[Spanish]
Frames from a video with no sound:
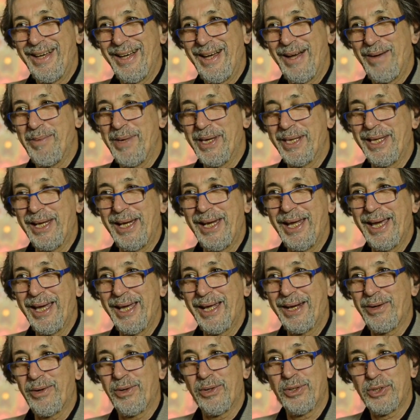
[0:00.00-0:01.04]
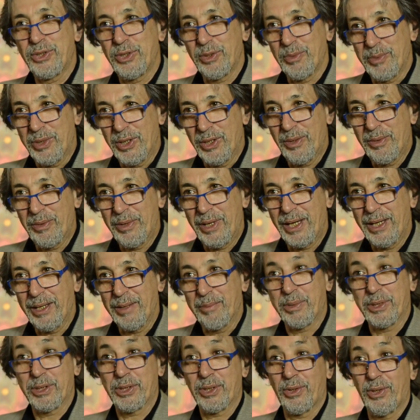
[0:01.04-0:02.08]
a mi atelier, conoció mi obra y
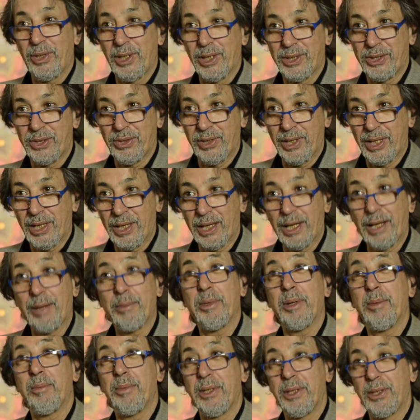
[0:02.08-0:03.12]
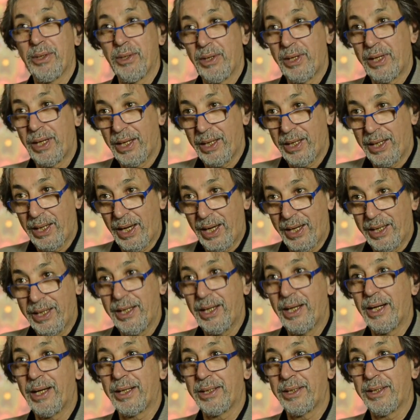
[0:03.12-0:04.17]
empezó a coleccionarla, me invitó a
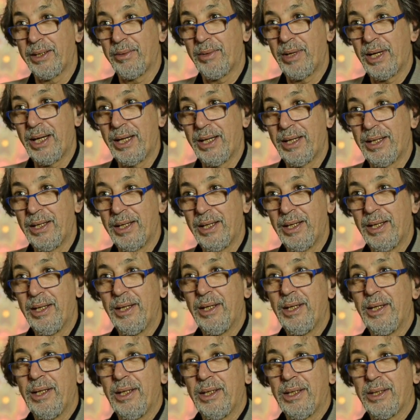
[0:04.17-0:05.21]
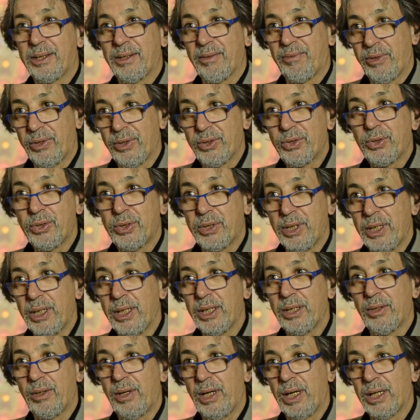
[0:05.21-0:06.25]
ir a Arteba. Se fueron
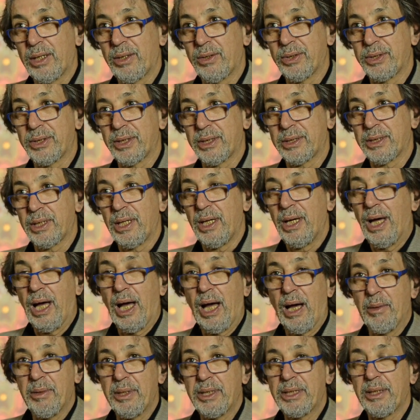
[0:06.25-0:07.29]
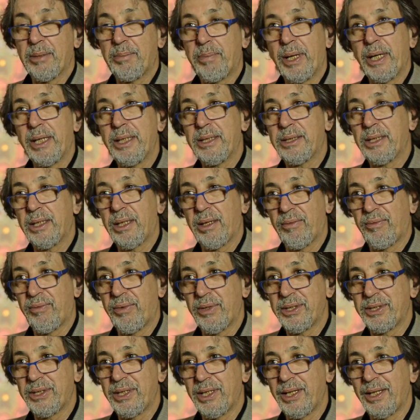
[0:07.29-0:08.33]
sucediendo las cosas. A veces parece que
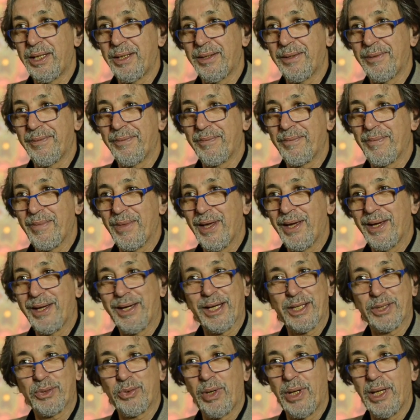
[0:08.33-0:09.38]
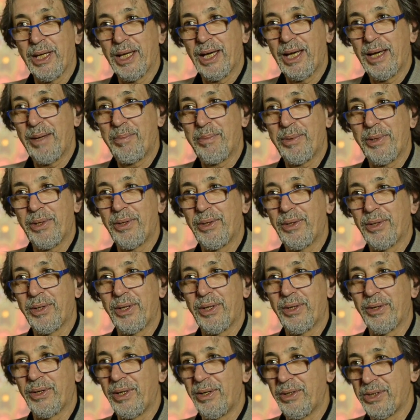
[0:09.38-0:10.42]
fuesen casualidades, pero no
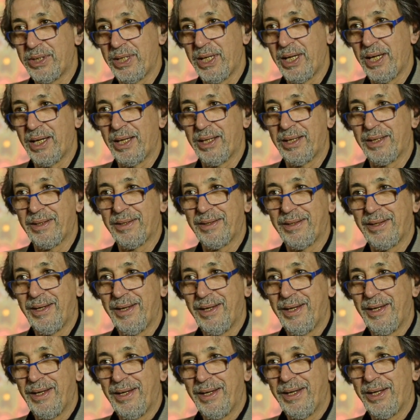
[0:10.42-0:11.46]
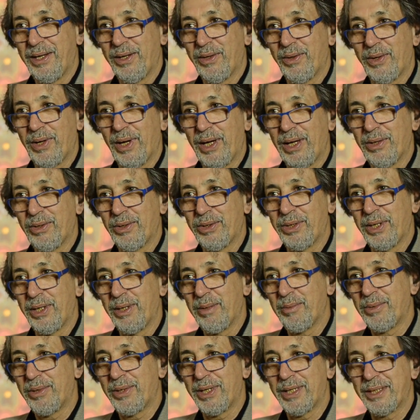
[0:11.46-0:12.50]
creo que lo sean. Creo que algo
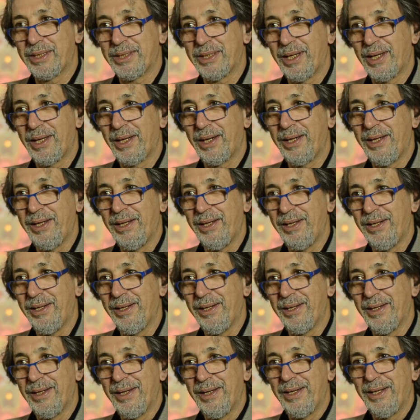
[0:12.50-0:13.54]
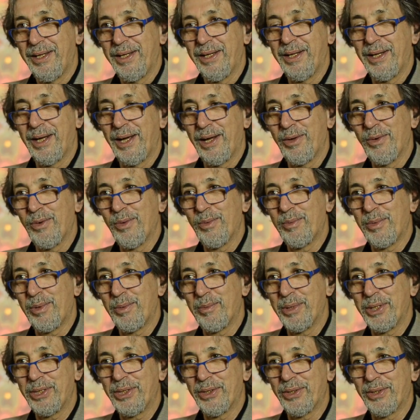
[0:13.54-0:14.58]
tenemos que hacer y, en algún
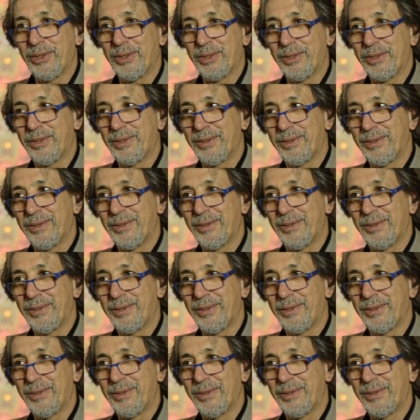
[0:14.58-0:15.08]
momento